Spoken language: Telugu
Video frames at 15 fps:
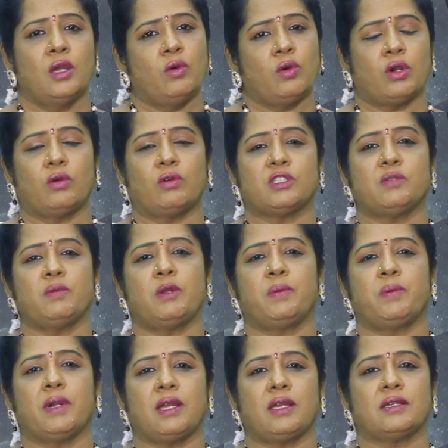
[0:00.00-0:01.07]
ఒక
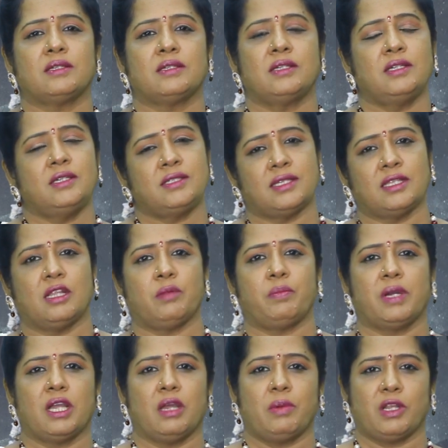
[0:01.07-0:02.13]
కొసమెరుపుగా ఈ
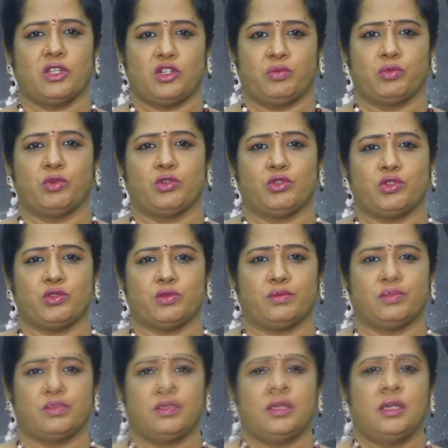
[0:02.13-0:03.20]
సందర్భంగా మనం చెప్పుకోవచ్చు
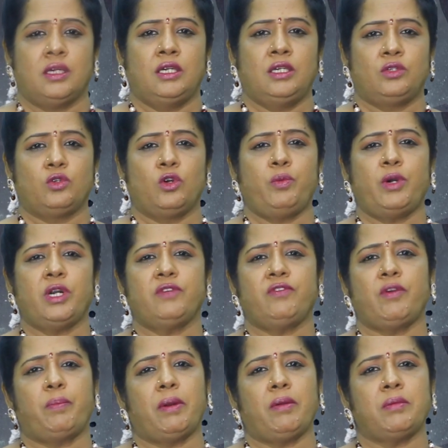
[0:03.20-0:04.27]
ఈ రోబోట్
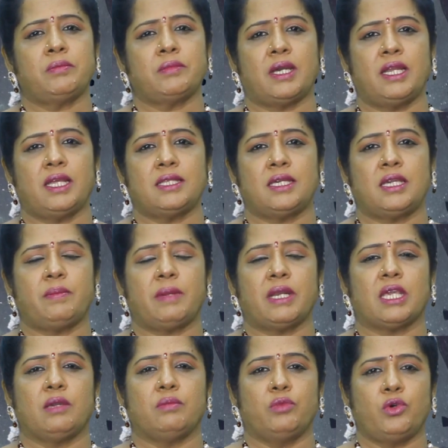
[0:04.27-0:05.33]
విప్లవం అనేది
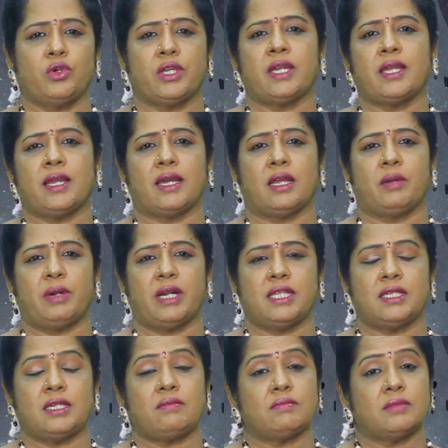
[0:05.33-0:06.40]
మనకి ముఖ్యంగా
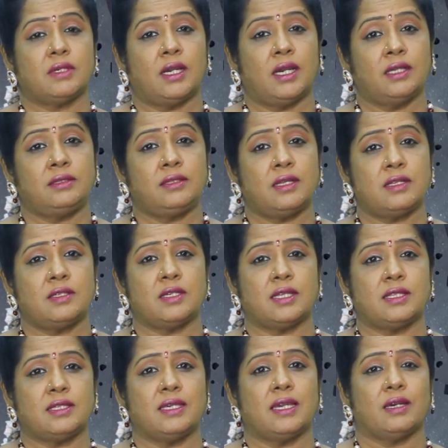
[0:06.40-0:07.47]
కనబడేది
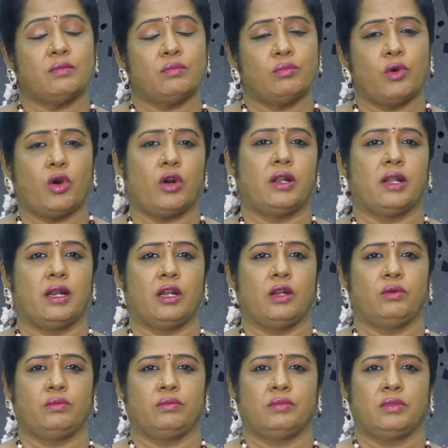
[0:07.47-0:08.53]
అంతర్జాతీయ బార్డర్లలో